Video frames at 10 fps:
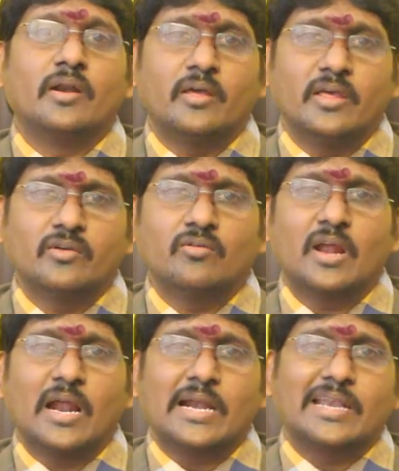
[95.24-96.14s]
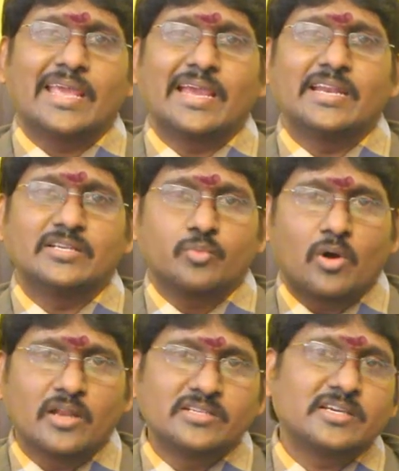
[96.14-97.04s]
ఏది కూడా టేక్ ఇట్ ఈస్
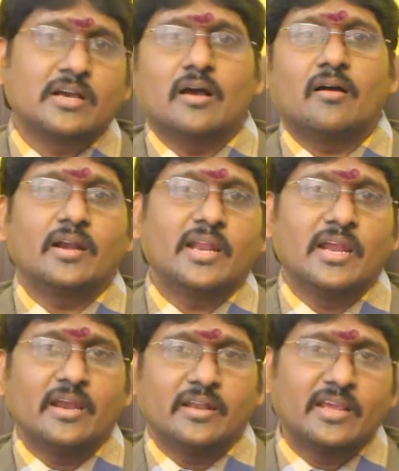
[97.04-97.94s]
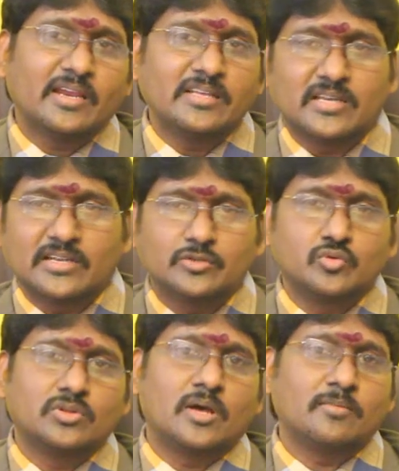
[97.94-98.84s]
పాలసీగా అంటే టేక్ ఇట్ అంటే
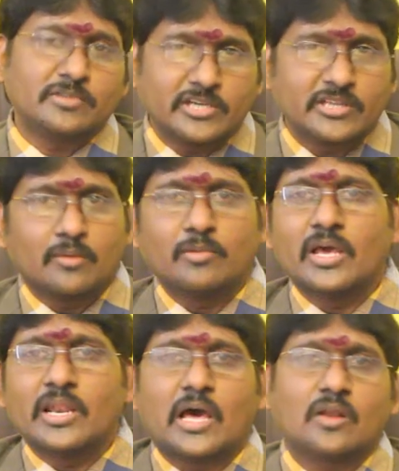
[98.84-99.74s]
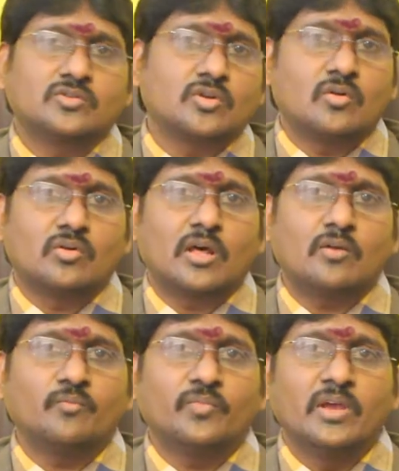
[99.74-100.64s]
చూద్దాంలే చేద్దాంలే అనే ఆలోచనలో ఉంటారు
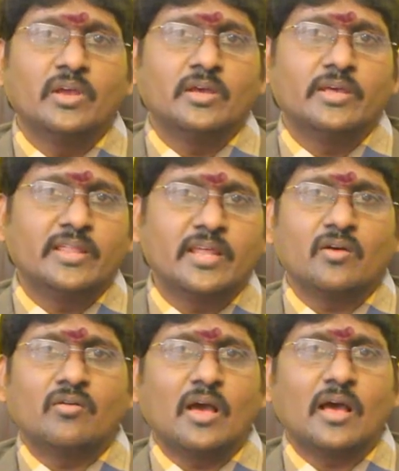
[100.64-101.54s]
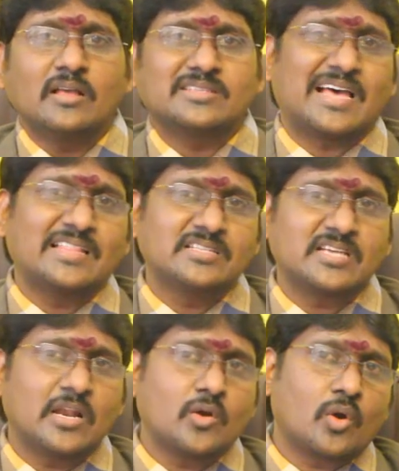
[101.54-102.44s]
ఏదైనా కూడా
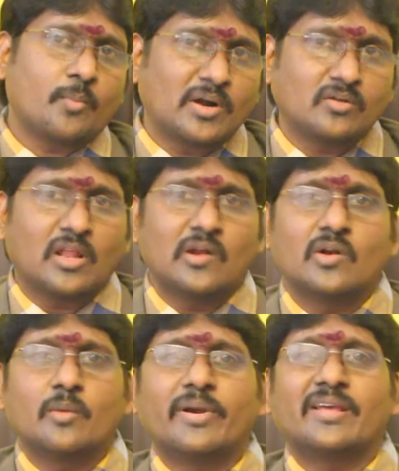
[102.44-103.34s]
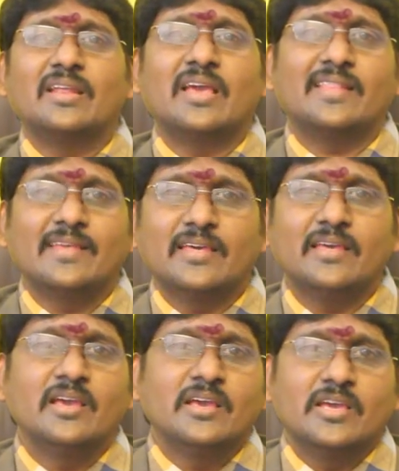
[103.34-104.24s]
సాధించాలని ఒక పట్టుదల ఉన్నప్పటికీ అది
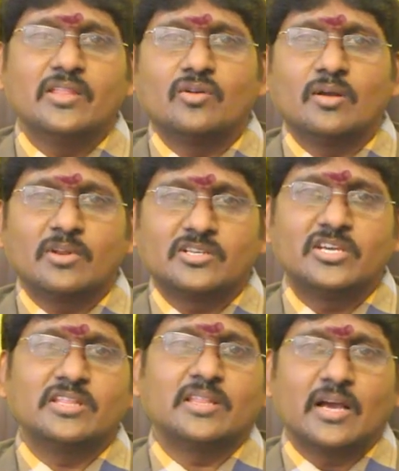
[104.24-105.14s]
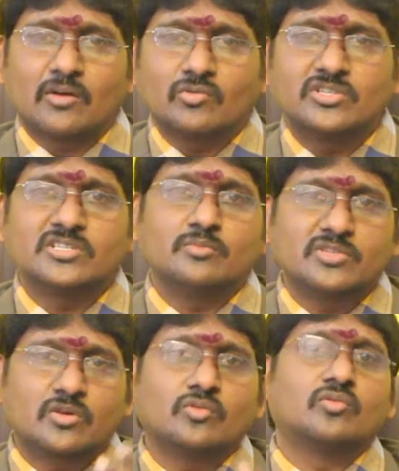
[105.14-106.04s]
ఏది కూడా మన చేతి దాకా వచ్చేసి
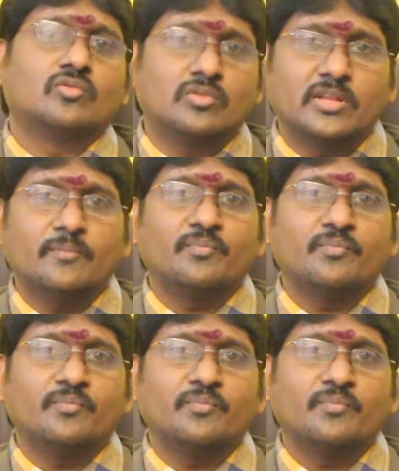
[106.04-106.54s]
మిస్ అవుతూ ఉంటుంది